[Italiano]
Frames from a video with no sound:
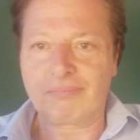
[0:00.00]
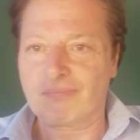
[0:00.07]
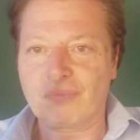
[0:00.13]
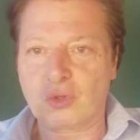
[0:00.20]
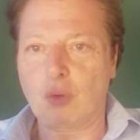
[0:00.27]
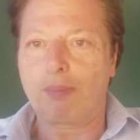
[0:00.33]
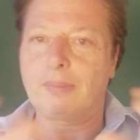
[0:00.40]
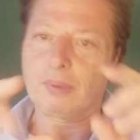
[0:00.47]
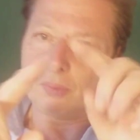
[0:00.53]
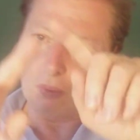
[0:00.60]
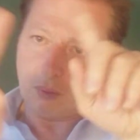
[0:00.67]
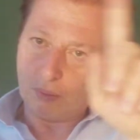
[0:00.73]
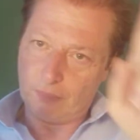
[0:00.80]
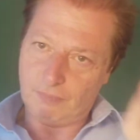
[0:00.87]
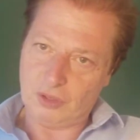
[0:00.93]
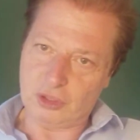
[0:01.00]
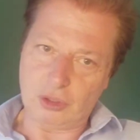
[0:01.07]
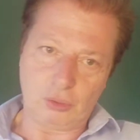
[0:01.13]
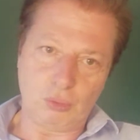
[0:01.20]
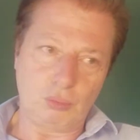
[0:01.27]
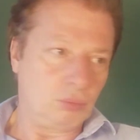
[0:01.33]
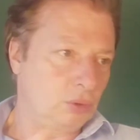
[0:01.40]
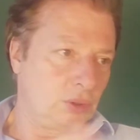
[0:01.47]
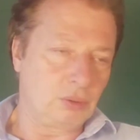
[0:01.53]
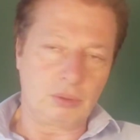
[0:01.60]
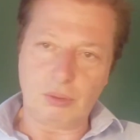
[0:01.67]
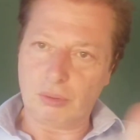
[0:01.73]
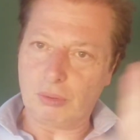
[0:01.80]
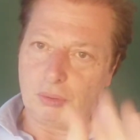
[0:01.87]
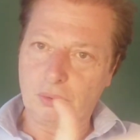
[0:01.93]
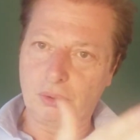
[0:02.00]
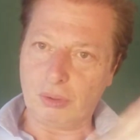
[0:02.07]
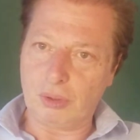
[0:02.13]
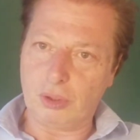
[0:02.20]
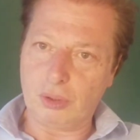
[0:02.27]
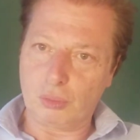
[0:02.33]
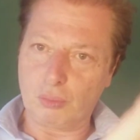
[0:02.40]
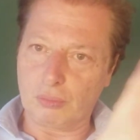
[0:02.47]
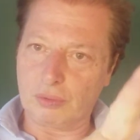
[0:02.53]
Insomma, invece tu in,